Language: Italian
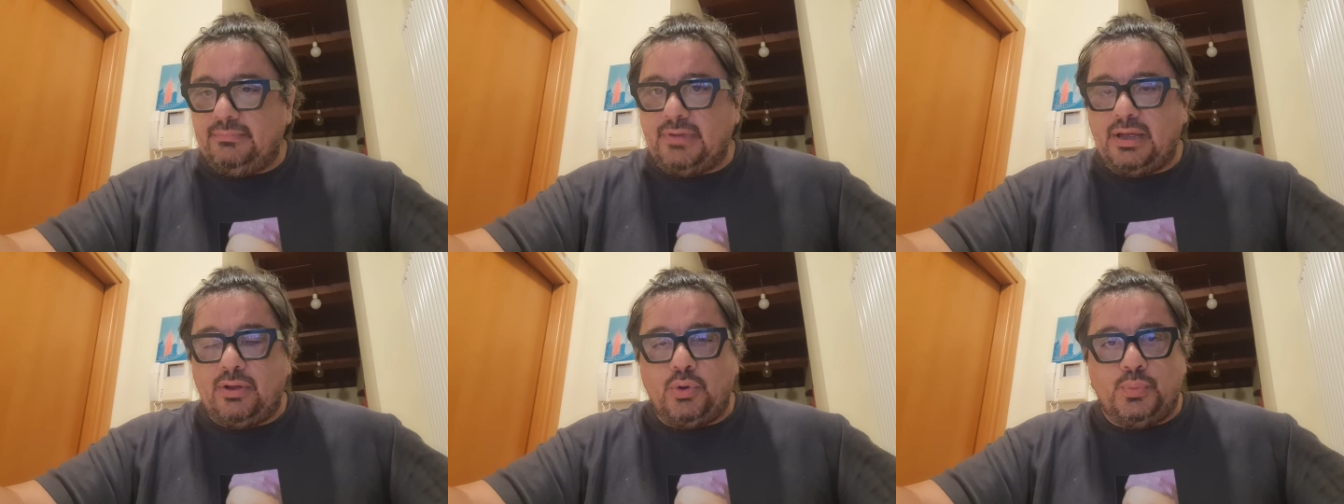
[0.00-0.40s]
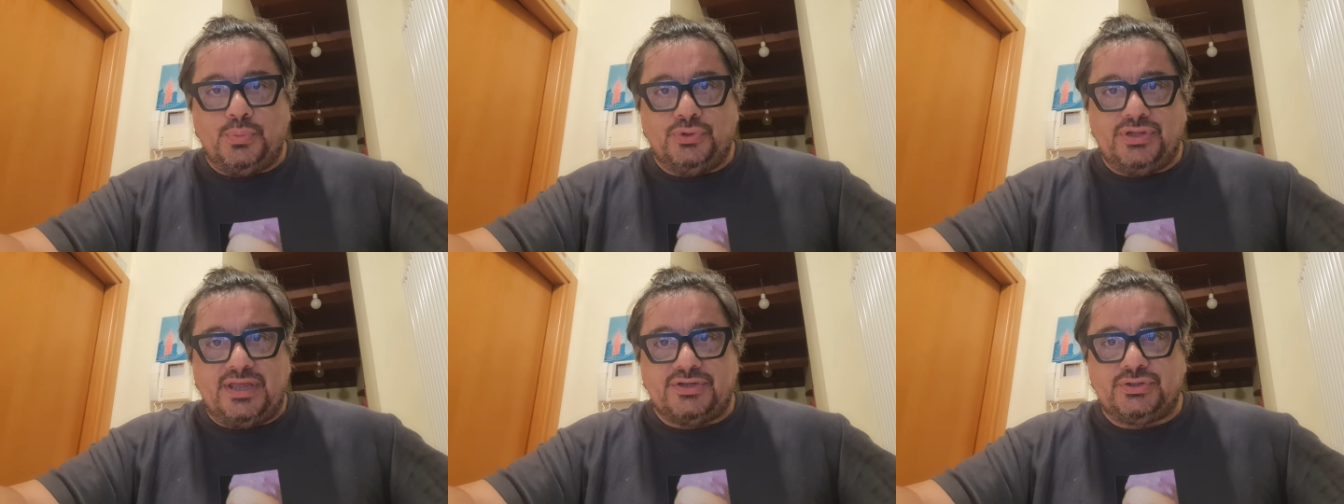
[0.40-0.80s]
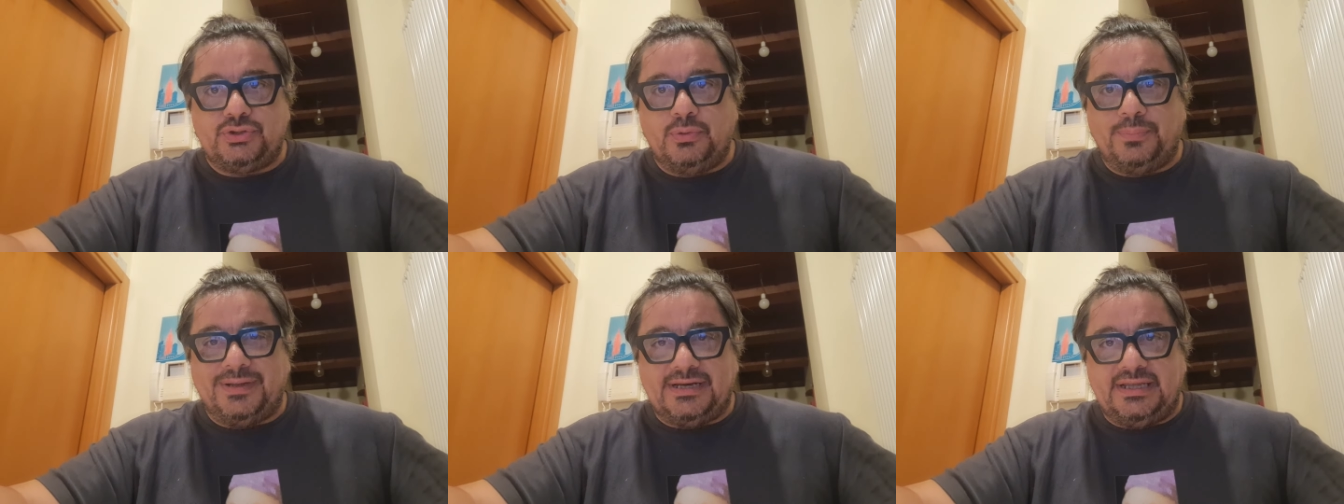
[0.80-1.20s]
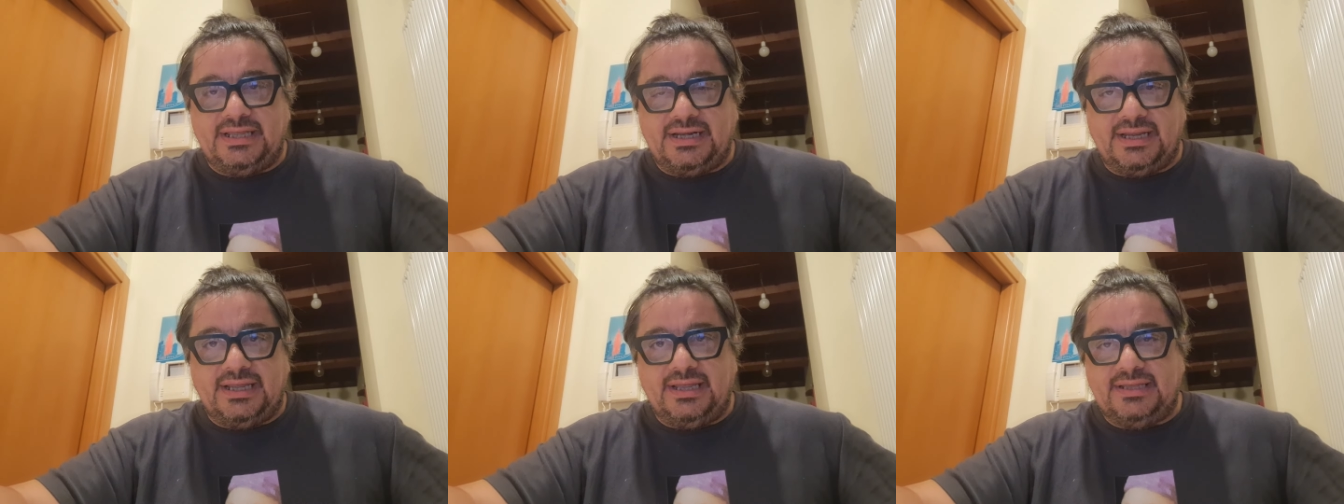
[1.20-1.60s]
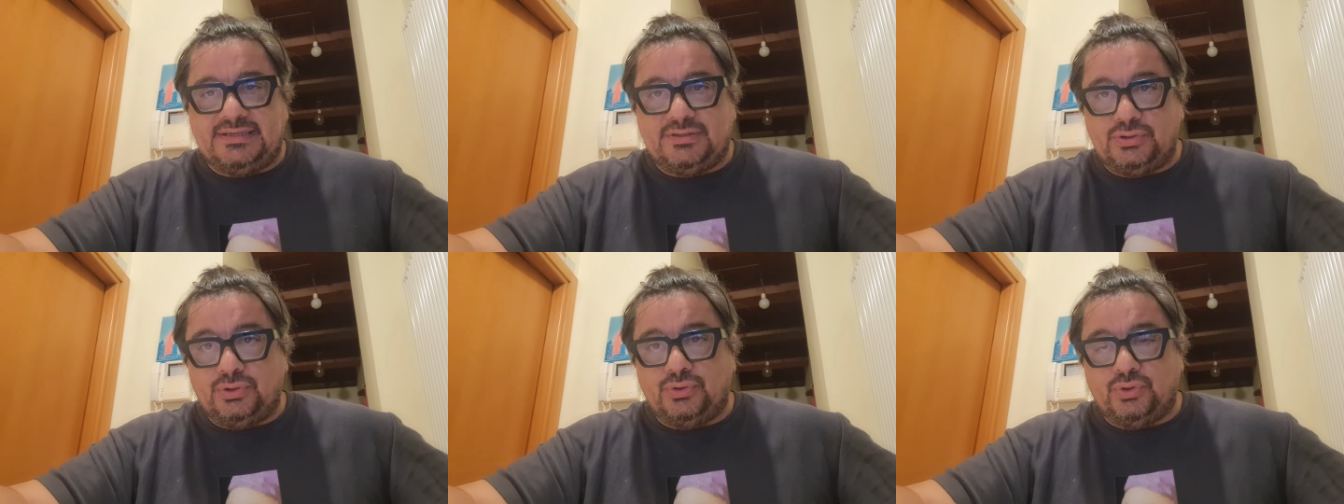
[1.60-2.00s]
ma è un modesto parere,
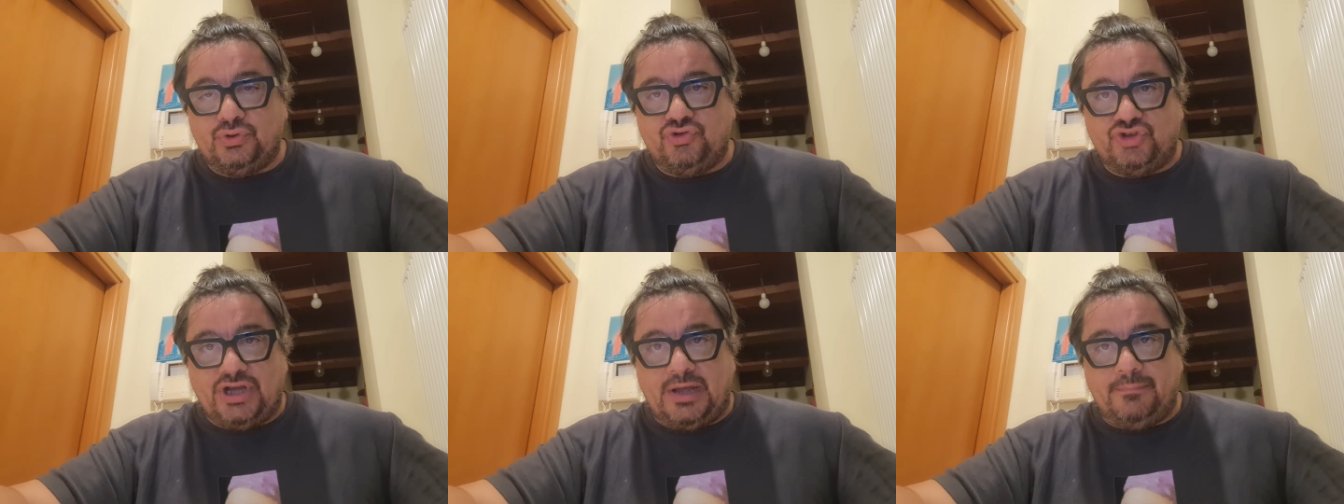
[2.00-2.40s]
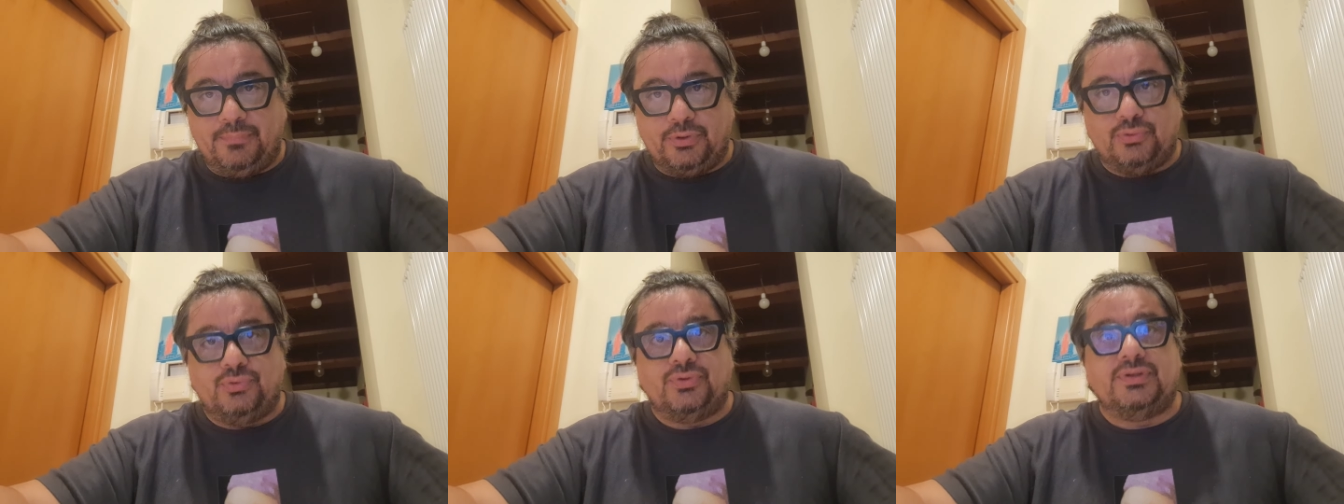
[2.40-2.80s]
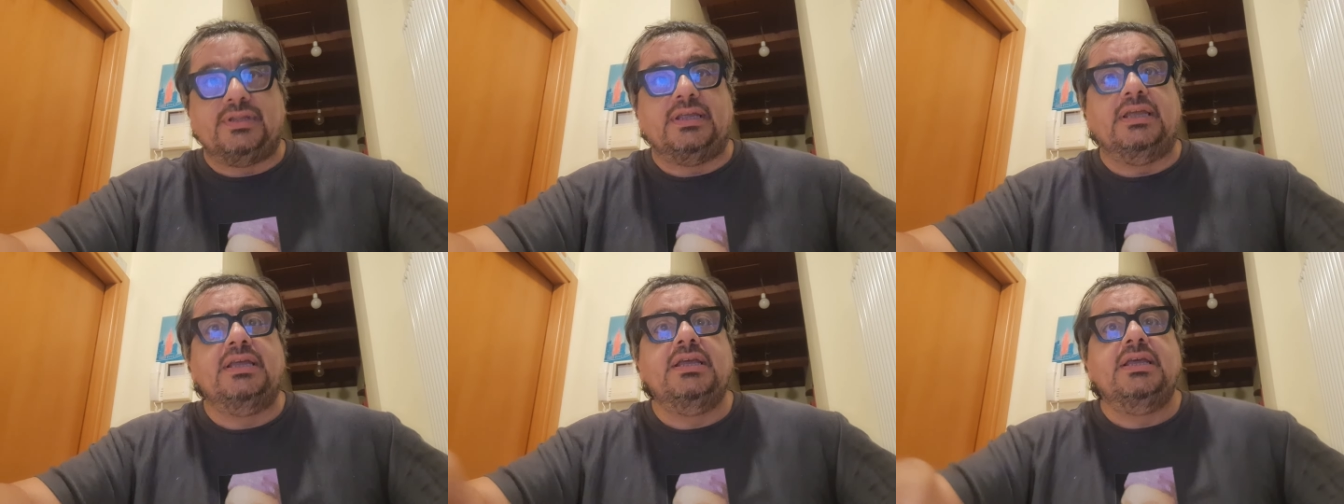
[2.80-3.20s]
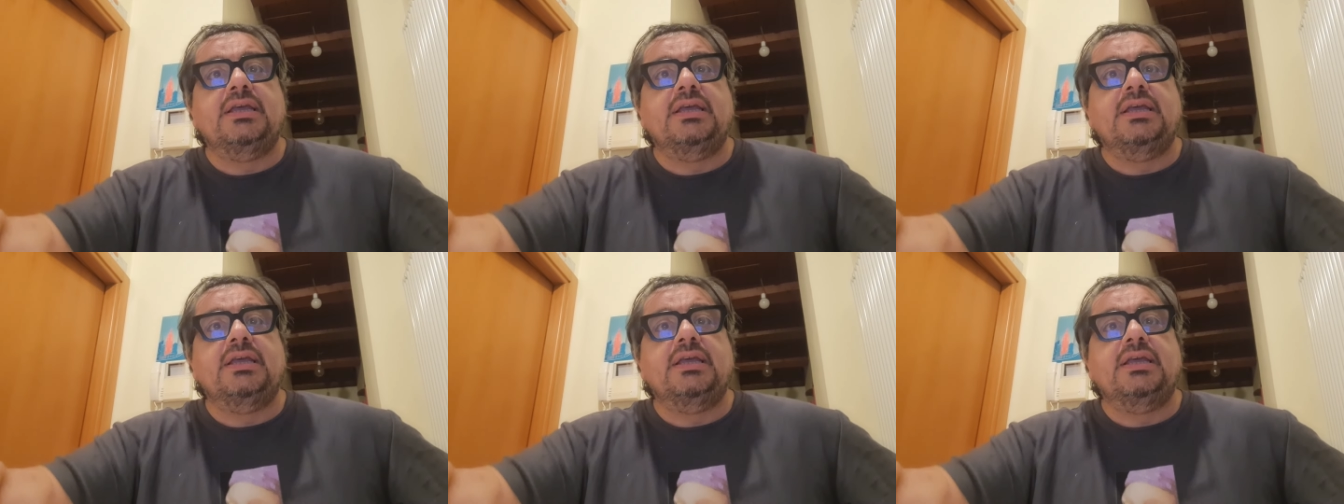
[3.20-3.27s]
sono già pronti.